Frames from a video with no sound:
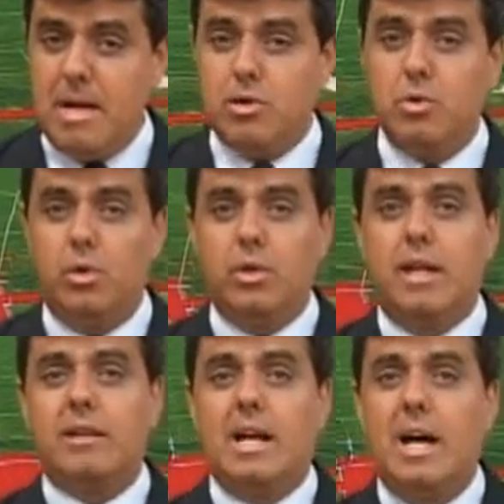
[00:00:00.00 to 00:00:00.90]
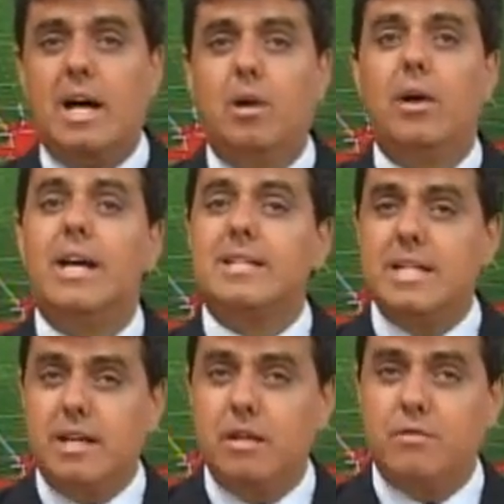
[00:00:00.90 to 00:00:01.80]
me ajuda, tal. É
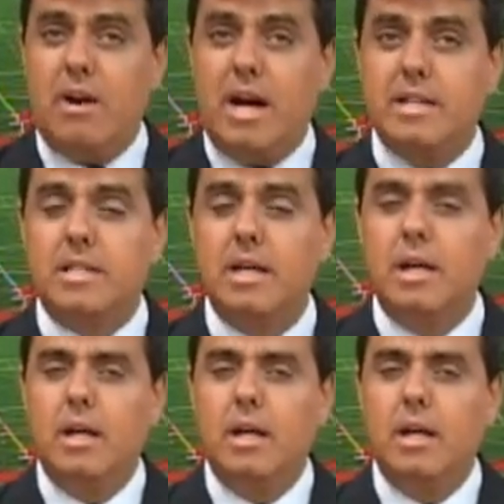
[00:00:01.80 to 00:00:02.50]
assim que a gente faz.